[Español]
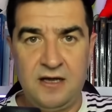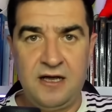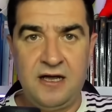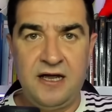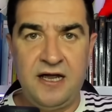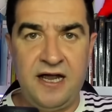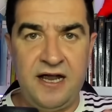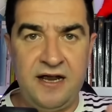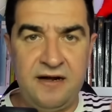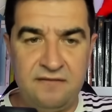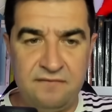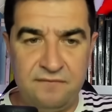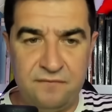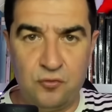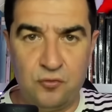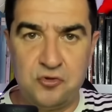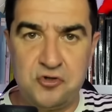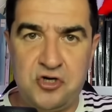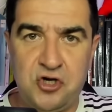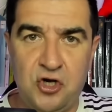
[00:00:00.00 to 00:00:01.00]
en
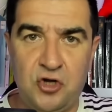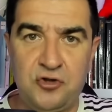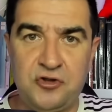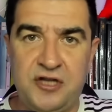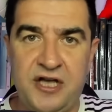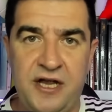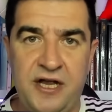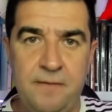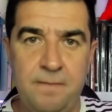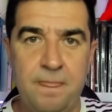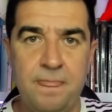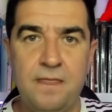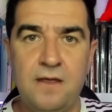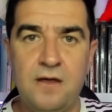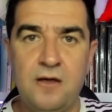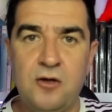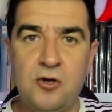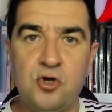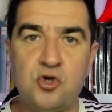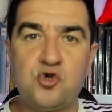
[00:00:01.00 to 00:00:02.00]
función de
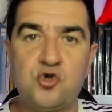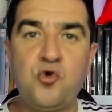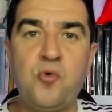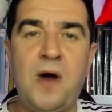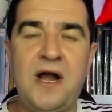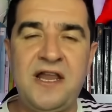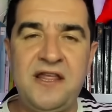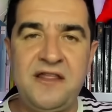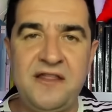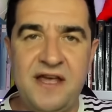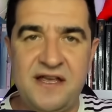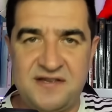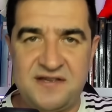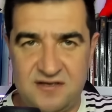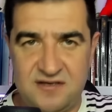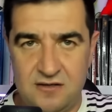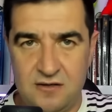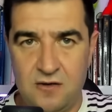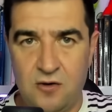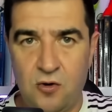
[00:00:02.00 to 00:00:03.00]
su
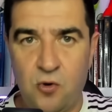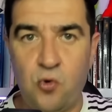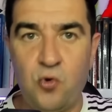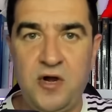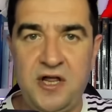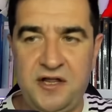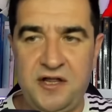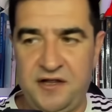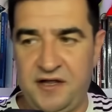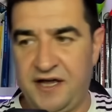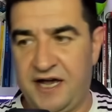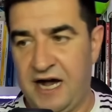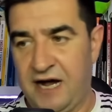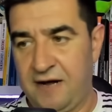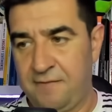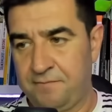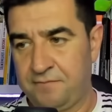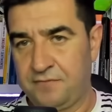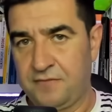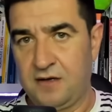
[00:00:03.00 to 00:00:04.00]
validez
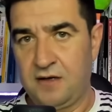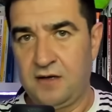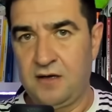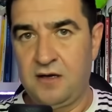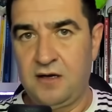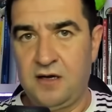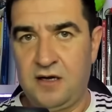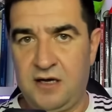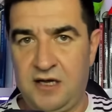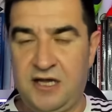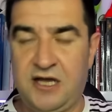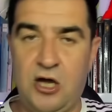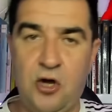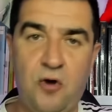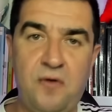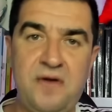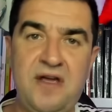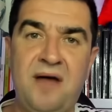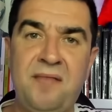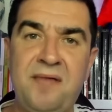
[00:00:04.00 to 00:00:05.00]
jurídica y que
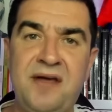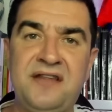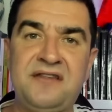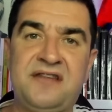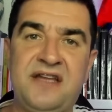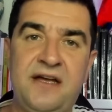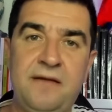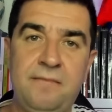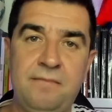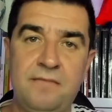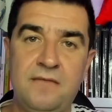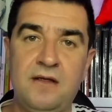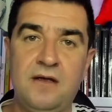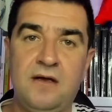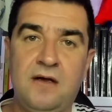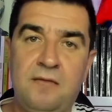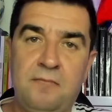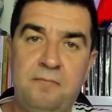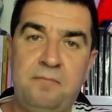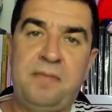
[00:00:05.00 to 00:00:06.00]
obviamente
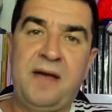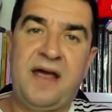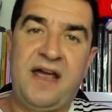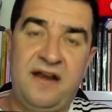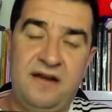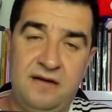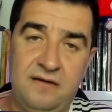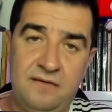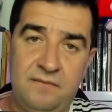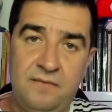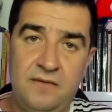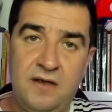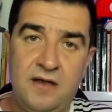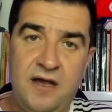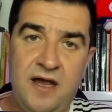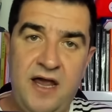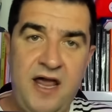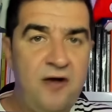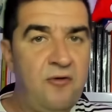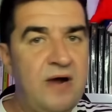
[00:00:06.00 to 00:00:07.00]
ven
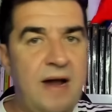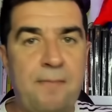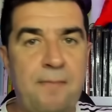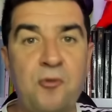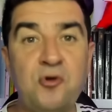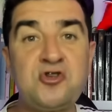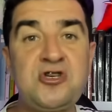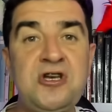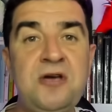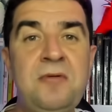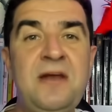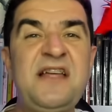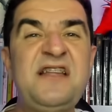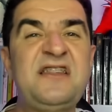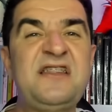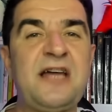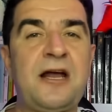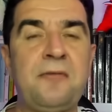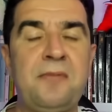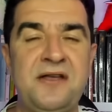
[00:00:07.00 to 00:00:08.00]
en una posible
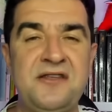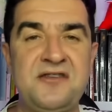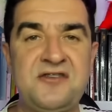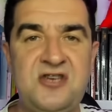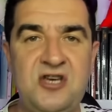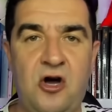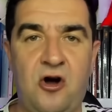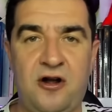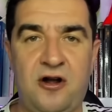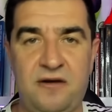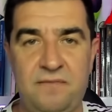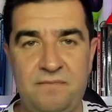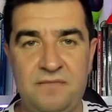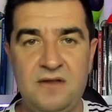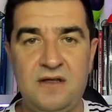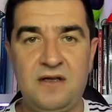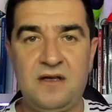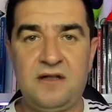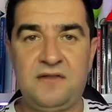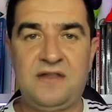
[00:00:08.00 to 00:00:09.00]
intervención
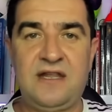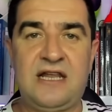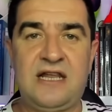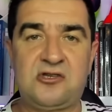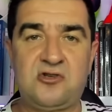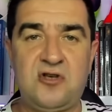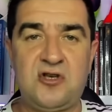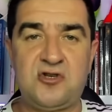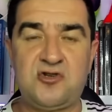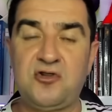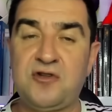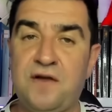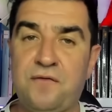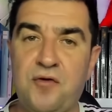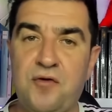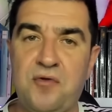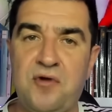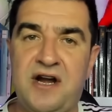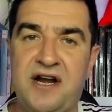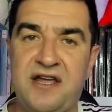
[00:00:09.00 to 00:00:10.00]
de la Asociación del
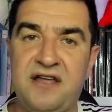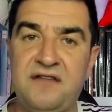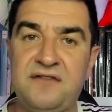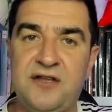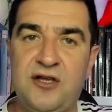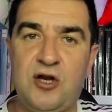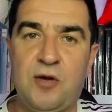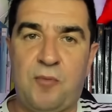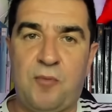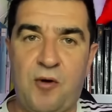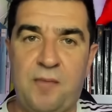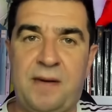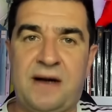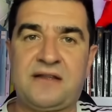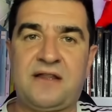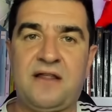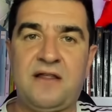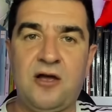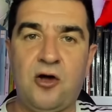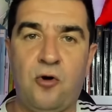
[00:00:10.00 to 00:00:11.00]
Fútbol Argentino por
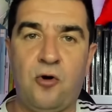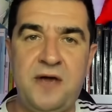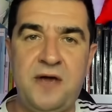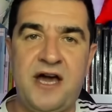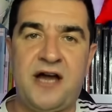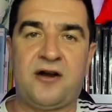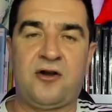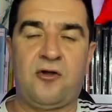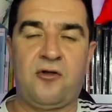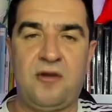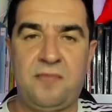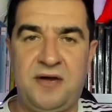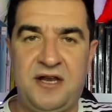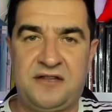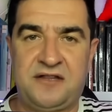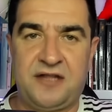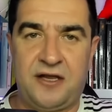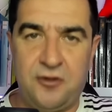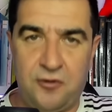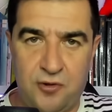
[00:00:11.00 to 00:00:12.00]
parte del gobierno, del
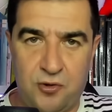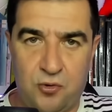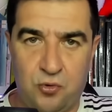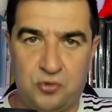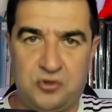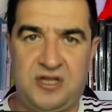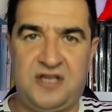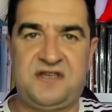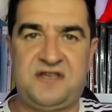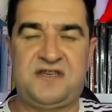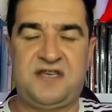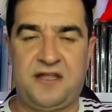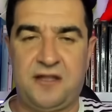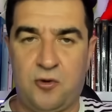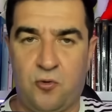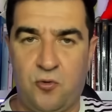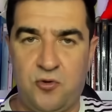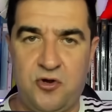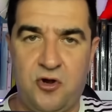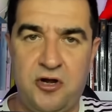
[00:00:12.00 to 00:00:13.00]
Ministerio de Justicia,
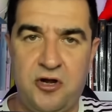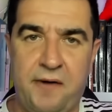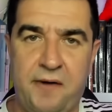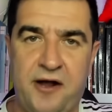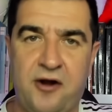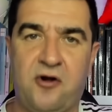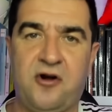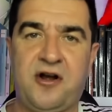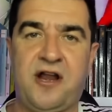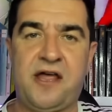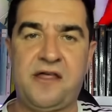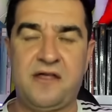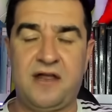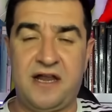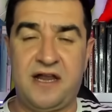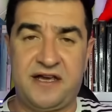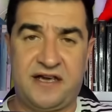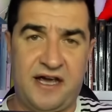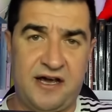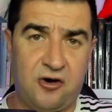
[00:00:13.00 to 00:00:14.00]
de Cuño Libarona y del
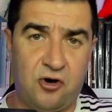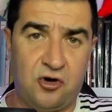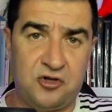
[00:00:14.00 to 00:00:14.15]
EGJ,